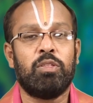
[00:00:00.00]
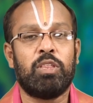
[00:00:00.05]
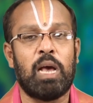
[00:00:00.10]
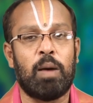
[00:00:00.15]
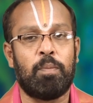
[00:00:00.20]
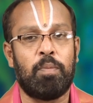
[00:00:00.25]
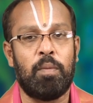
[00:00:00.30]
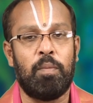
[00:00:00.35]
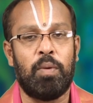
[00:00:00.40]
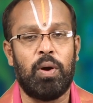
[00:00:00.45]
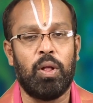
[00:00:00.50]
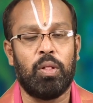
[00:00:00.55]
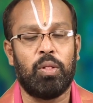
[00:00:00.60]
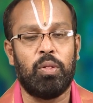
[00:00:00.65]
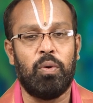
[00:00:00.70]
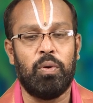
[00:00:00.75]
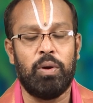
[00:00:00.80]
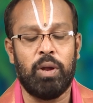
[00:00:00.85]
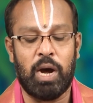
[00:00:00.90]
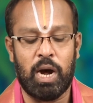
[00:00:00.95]

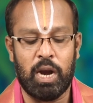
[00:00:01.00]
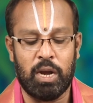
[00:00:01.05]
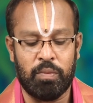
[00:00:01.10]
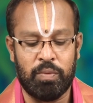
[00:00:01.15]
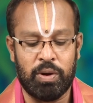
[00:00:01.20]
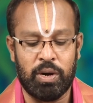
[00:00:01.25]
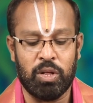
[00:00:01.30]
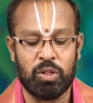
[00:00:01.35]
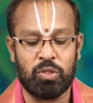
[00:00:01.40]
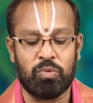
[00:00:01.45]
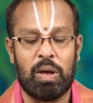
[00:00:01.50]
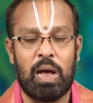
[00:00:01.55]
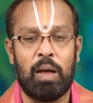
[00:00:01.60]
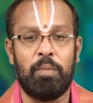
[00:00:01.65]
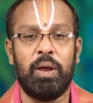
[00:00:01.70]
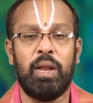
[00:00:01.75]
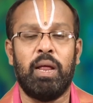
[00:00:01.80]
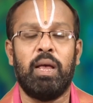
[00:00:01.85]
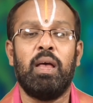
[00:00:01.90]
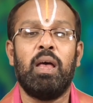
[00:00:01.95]
చెప్పబడుతుంది అటువంటి
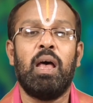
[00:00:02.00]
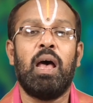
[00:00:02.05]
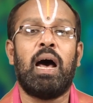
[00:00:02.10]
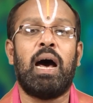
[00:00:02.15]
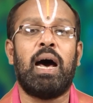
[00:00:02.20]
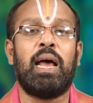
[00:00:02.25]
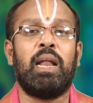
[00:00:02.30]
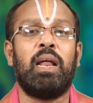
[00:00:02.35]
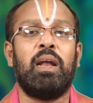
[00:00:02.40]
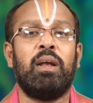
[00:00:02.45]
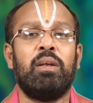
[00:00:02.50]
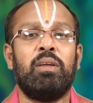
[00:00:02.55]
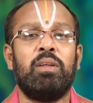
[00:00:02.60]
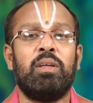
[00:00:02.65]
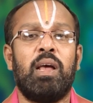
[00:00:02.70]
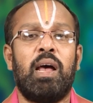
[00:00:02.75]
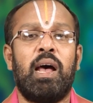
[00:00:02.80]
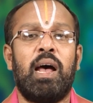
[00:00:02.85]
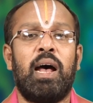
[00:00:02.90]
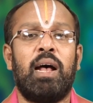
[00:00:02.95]
స్వామిని
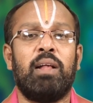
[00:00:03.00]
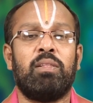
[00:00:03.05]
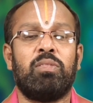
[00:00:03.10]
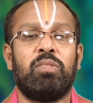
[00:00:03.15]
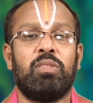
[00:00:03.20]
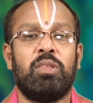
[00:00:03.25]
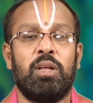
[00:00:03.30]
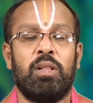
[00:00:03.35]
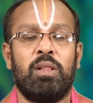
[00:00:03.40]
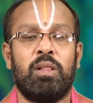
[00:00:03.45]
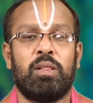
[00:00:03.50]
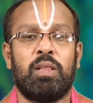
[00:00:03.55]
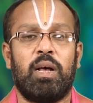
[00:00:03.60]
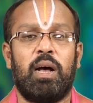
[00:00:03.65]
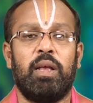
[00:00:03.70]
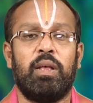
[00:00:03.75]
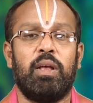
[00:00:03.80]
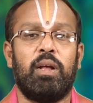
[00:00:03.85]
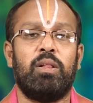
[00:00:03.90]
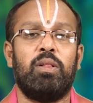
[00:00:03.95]
అనన్య
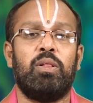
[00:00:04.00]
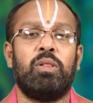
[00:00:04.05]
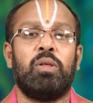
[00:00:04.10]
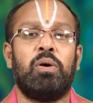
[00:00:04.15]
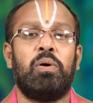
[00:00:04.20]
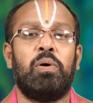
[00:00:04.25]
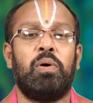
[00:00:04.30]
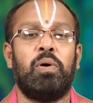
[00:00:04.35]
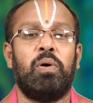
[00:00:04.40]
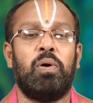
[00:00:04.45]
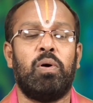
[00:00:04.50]
చింతయంతో